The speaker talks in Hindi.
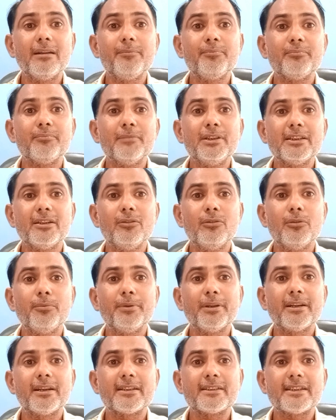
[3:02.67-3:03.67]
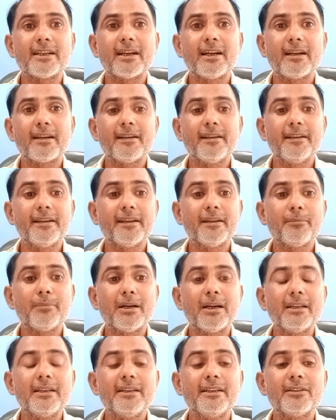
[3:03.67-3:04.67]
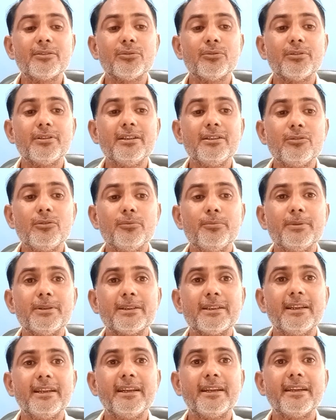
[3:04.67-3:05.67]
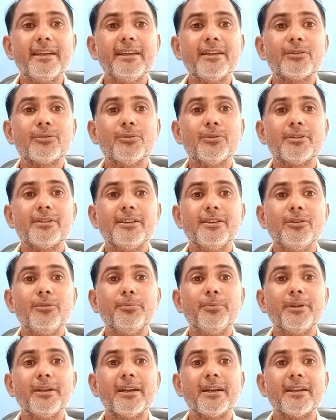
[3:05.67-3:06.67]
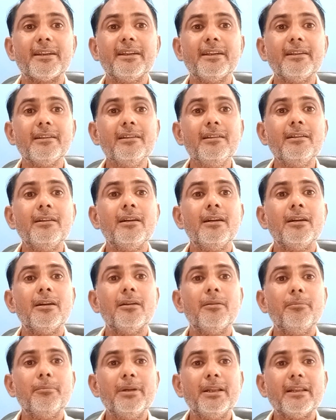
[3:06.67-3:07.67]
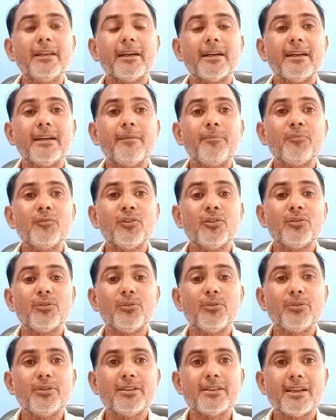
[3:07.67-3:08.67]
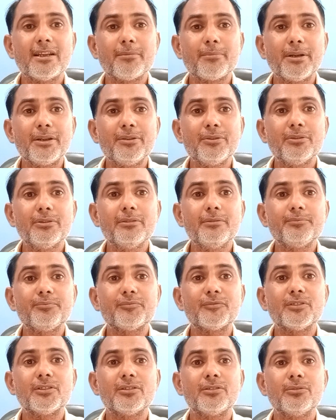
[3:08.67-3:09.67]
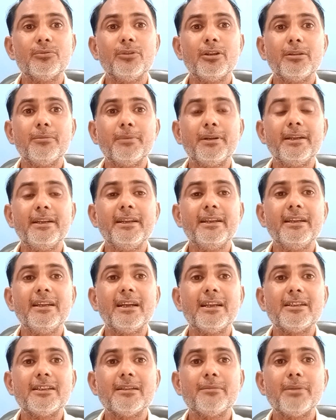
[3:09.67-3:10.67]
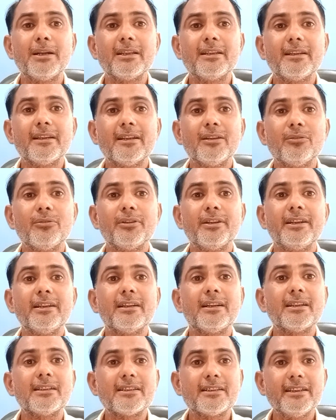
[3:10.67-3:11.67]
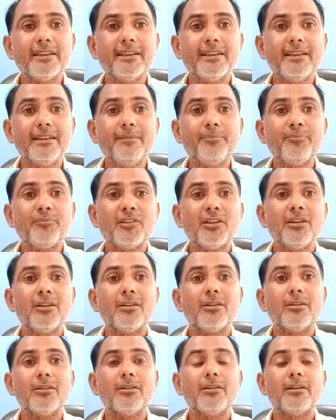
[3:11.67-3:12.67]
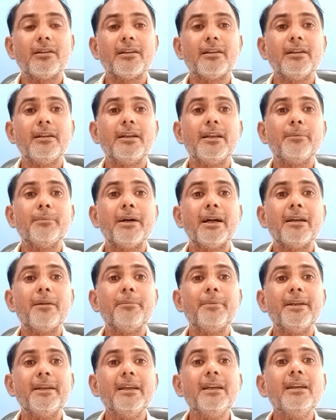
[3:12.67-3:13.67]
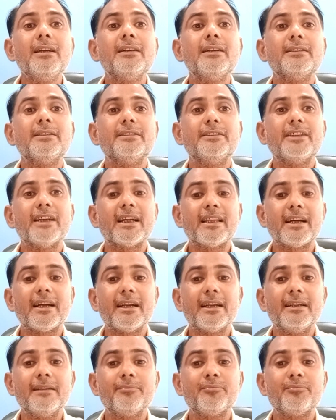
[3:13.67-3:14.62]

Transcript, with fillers: बीस किलो पे खर्चा काटने के बाद एक सौ तीस रुपये से लेके एक सौ अस्सी रुपये का रेट मिलता है तो किसान भाइयों सूरत मंडी की आज की बात करें तो रेट अच्छे हैं और डिमांड भी ज़्यादा है